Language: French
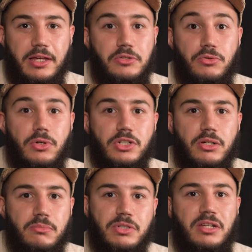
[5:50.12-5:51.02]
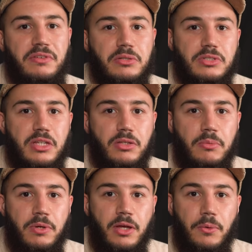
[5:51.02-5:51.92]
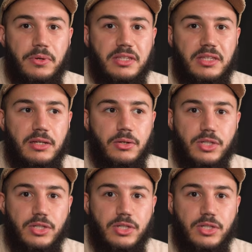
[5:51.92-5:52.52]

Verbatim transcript: et du coup quand j'ai commencé à faire du stand-up on était